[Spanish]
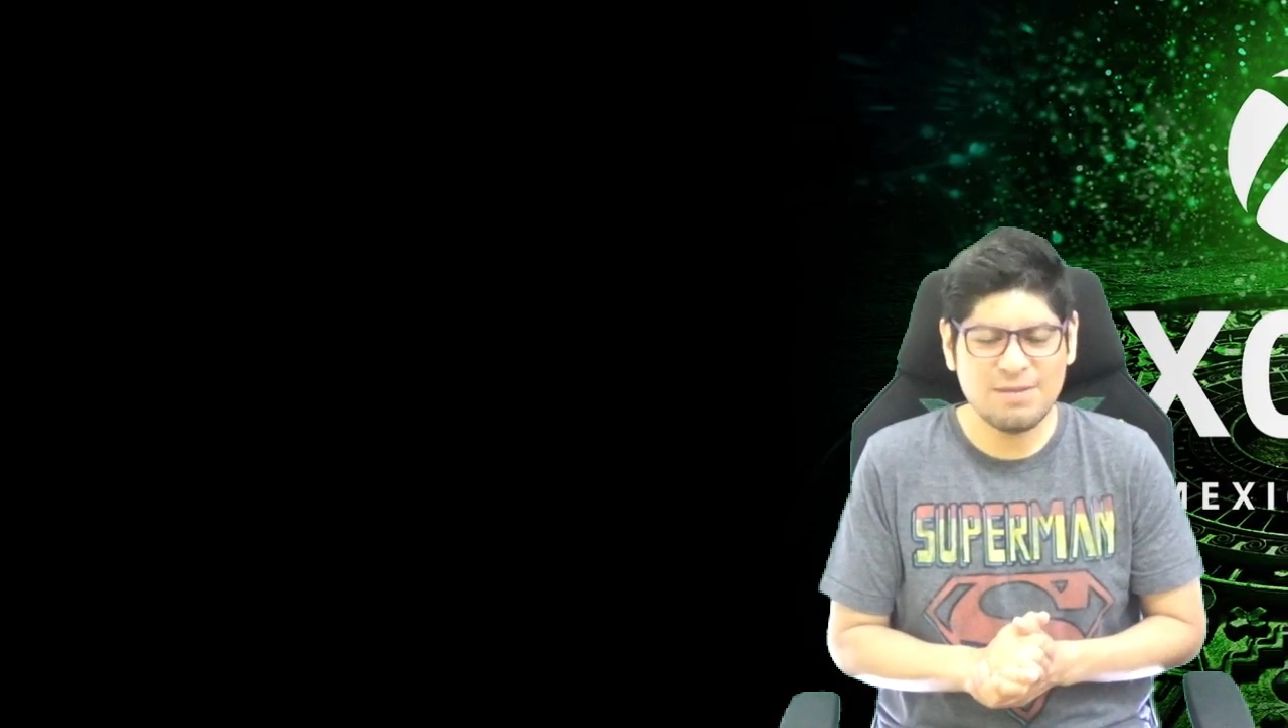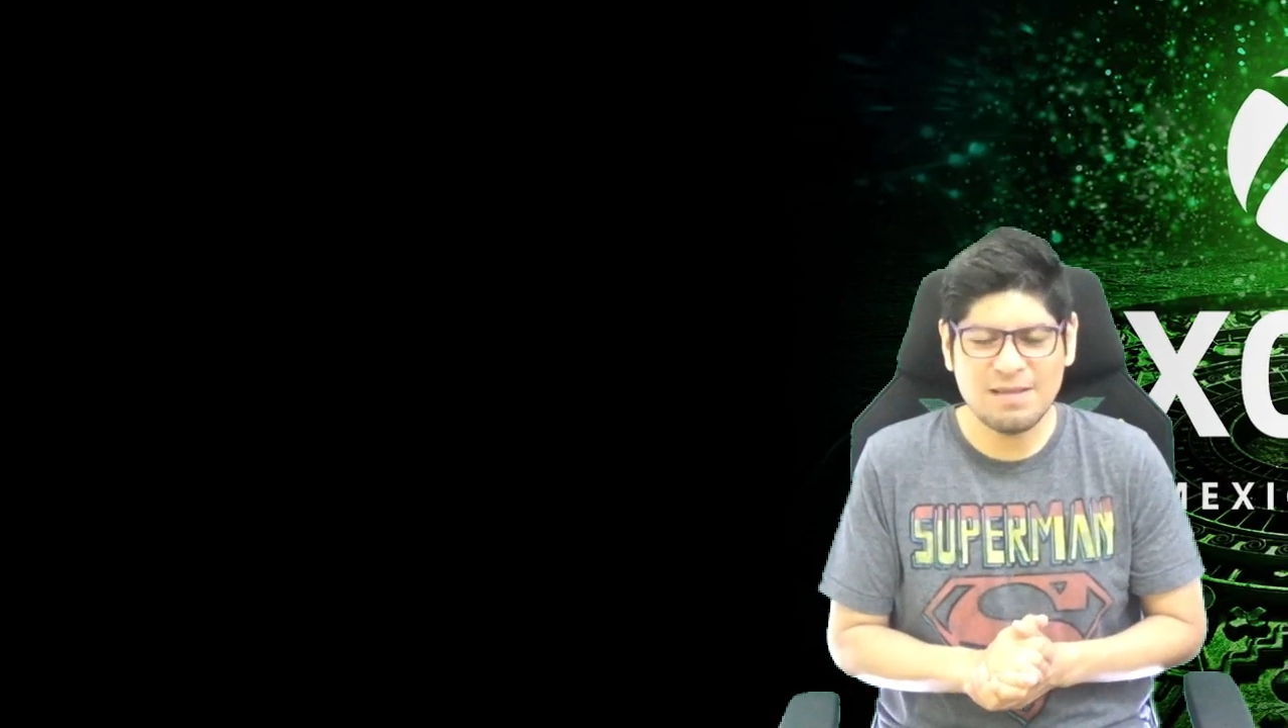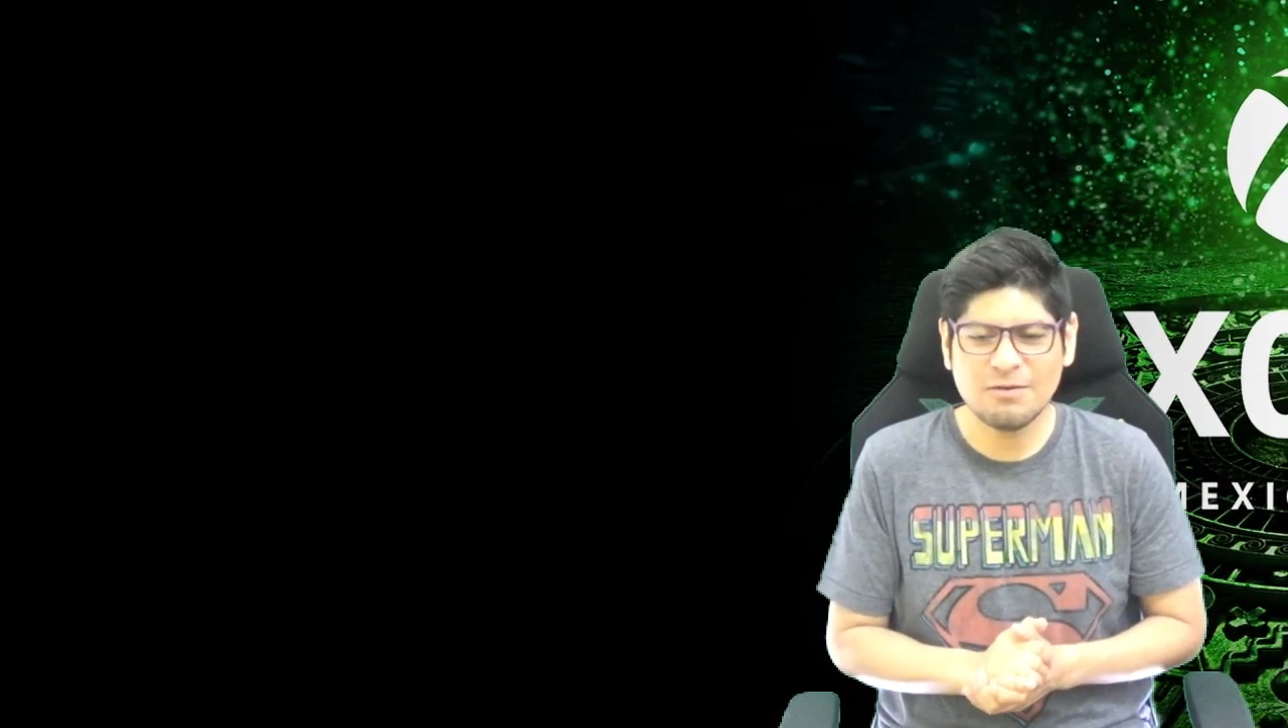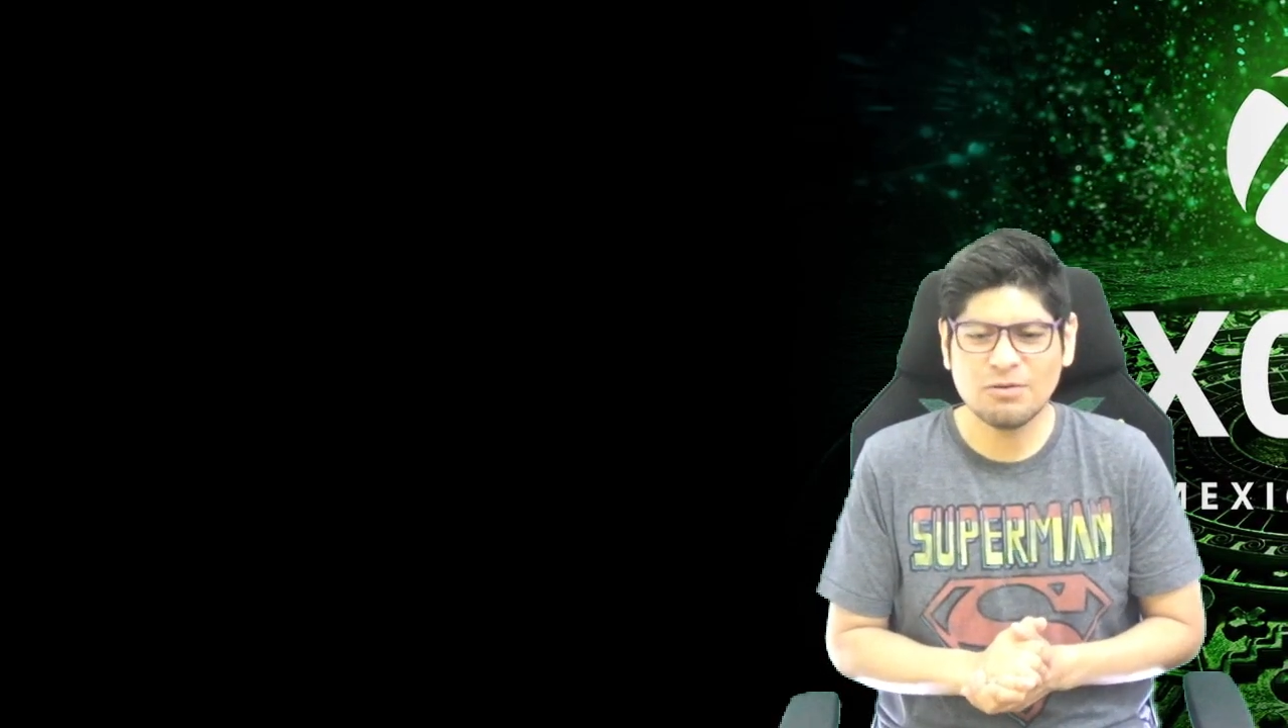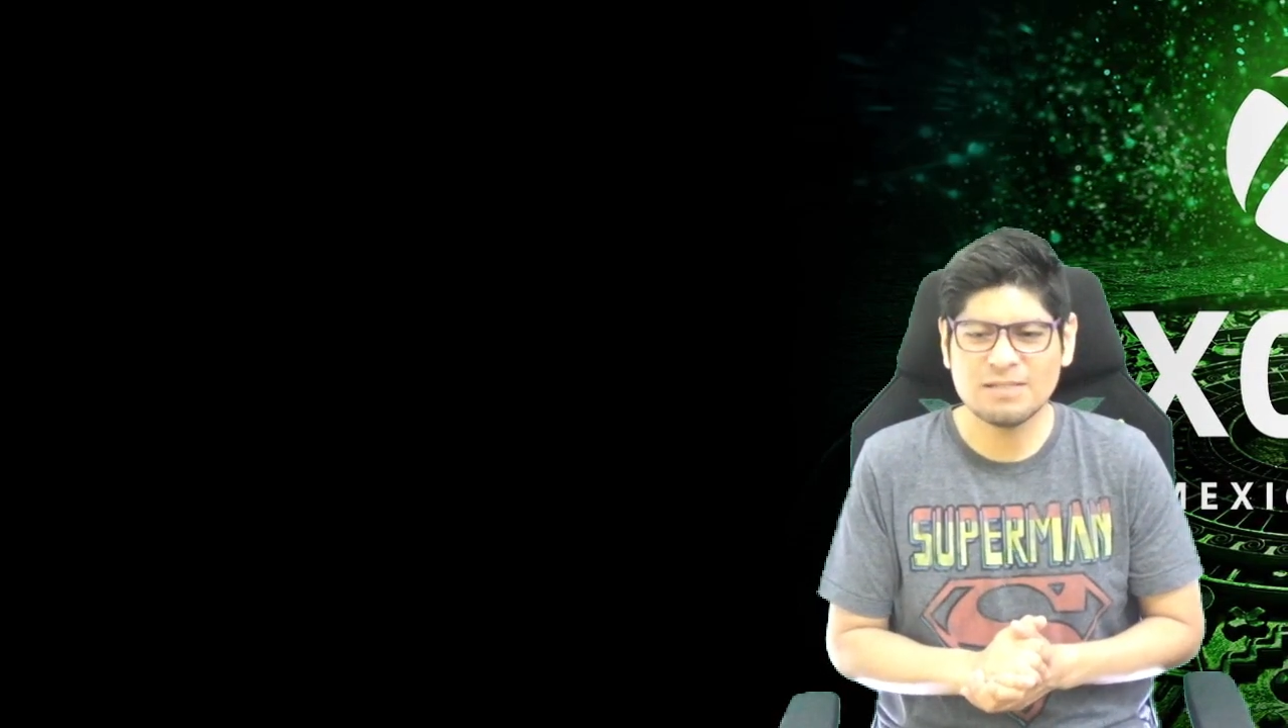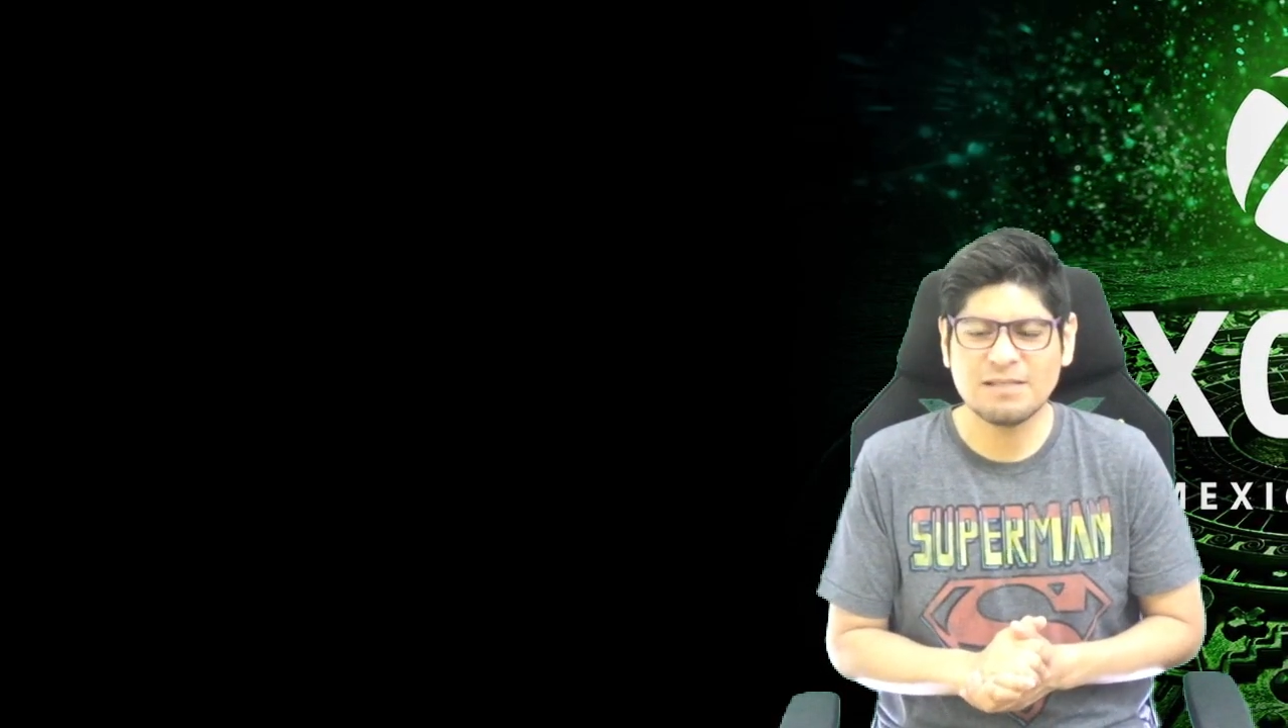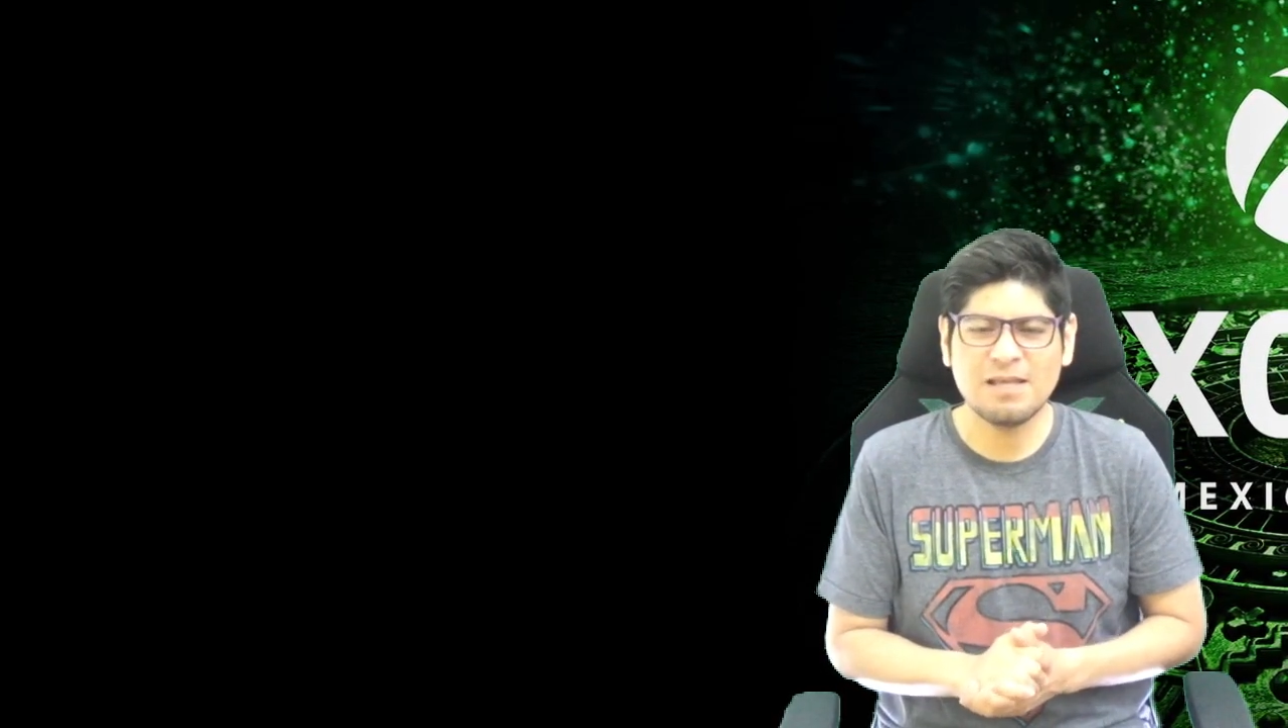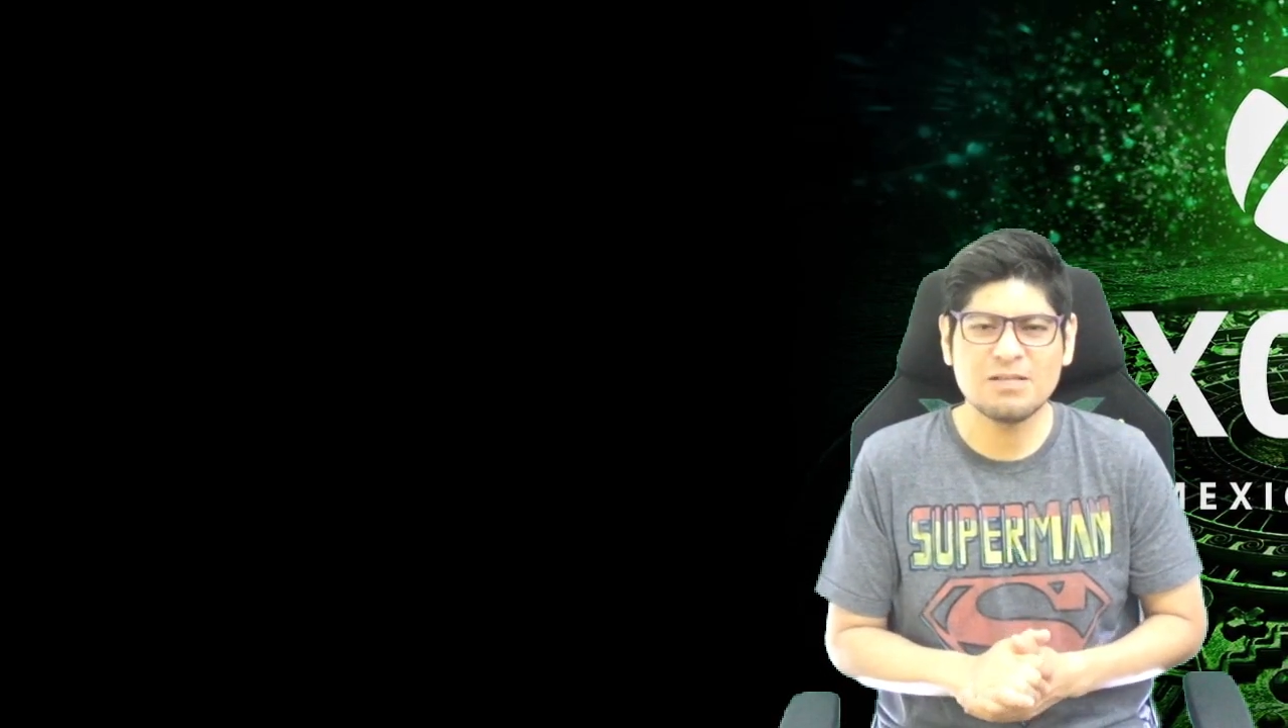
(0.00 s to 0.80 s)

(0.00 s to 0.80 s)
bien lo que se